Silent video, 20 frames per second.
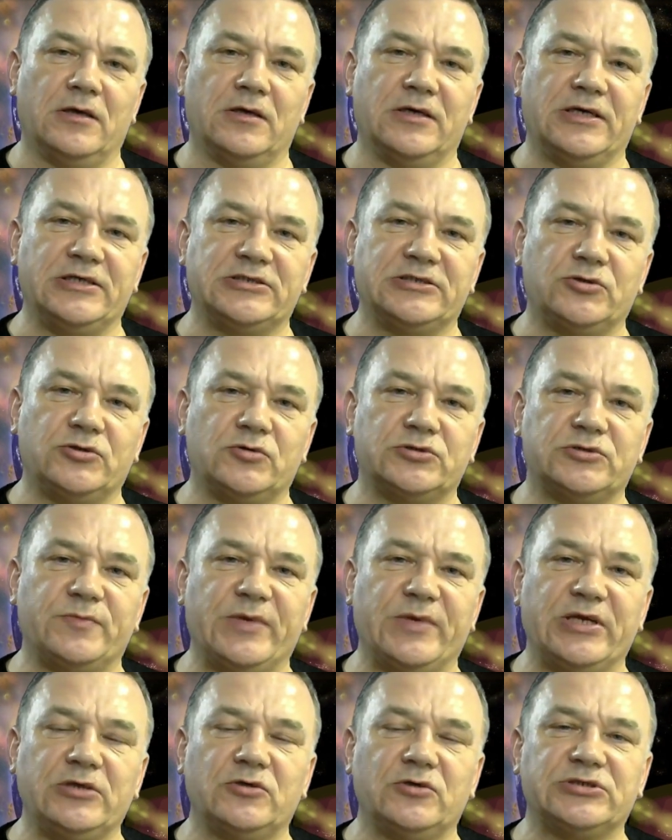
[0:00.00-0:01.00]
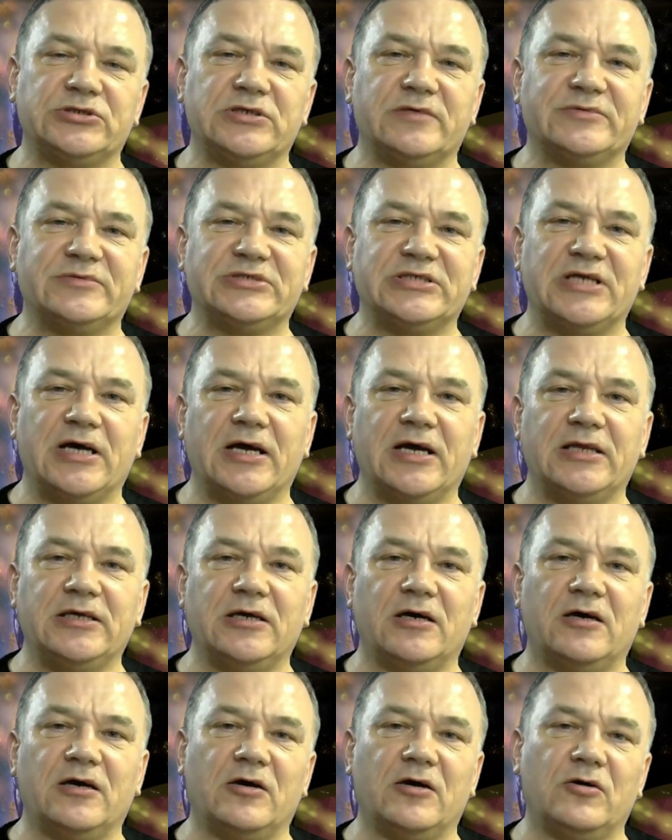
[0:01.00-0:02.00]
Христос принес нам
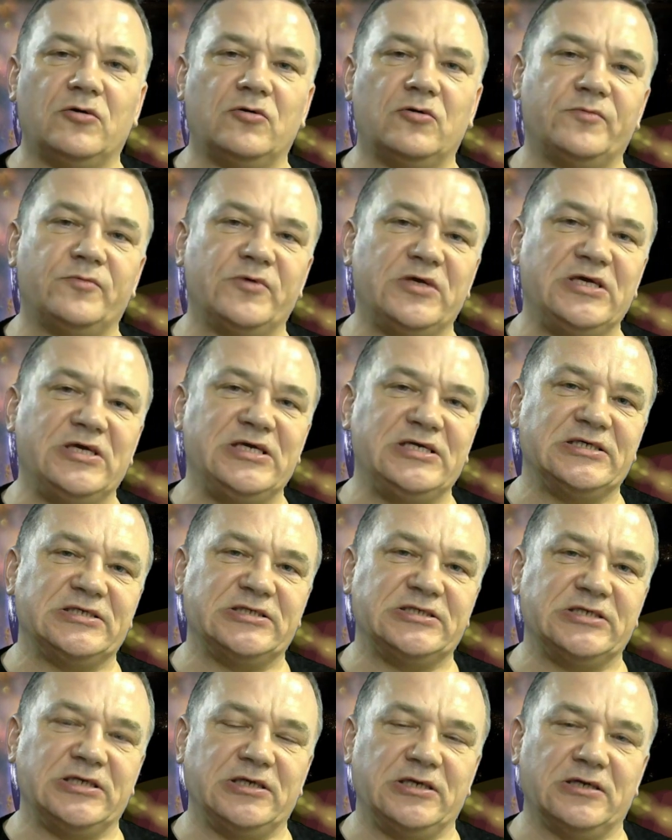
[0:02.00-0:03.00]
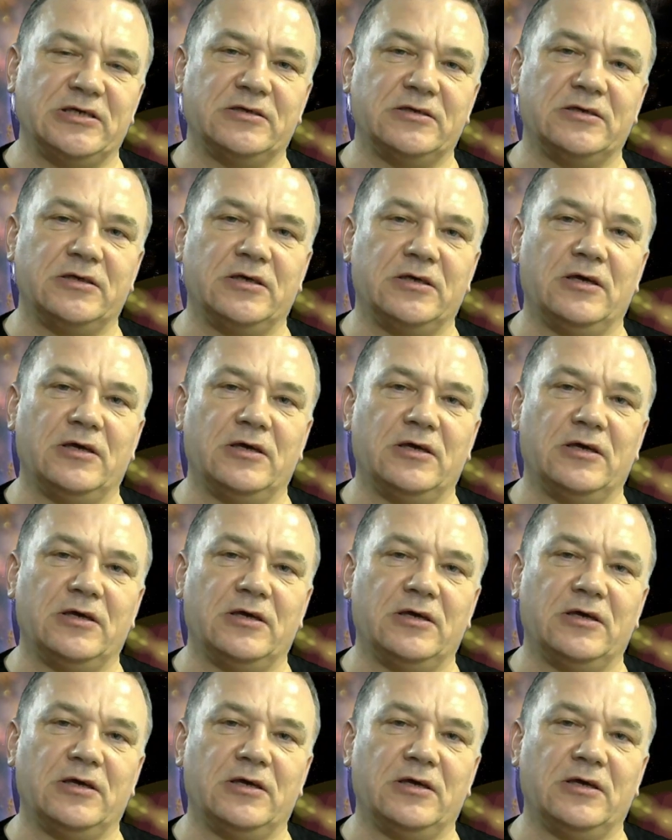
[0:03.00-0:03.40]
знания об истине,